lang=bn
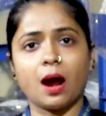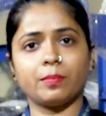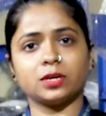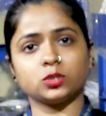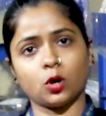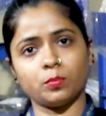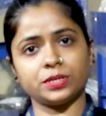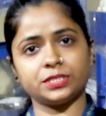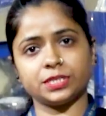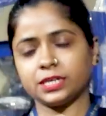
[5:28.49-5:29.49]
আমরা সব
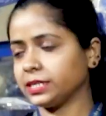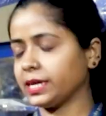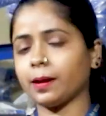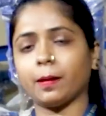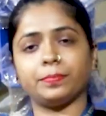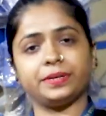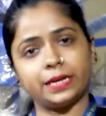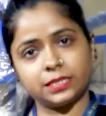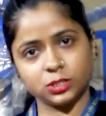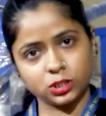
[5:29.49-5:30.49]
মেশিনারিতে
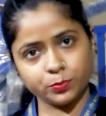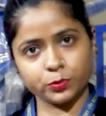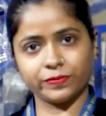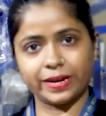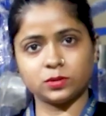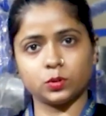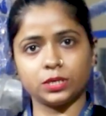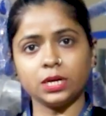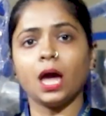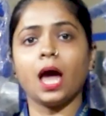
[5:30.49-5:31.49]
টেকনিশিয়ান প্রোভাইড
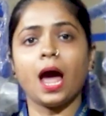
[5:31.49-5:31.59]
করি